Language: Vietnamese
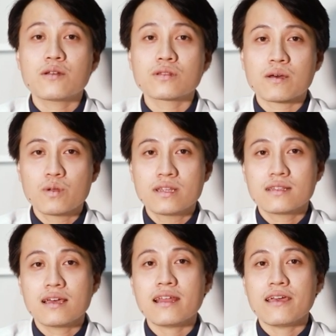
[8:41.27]
chế độ tập luyện
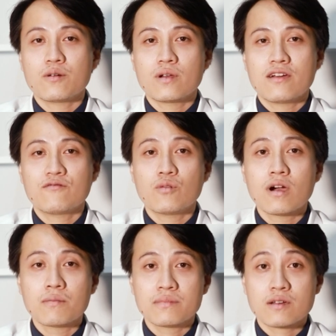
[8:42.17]
thế nào là phù
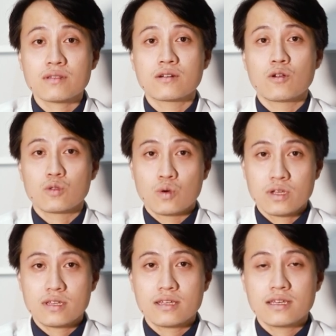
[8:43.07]
hợp theo từng độ tuổi.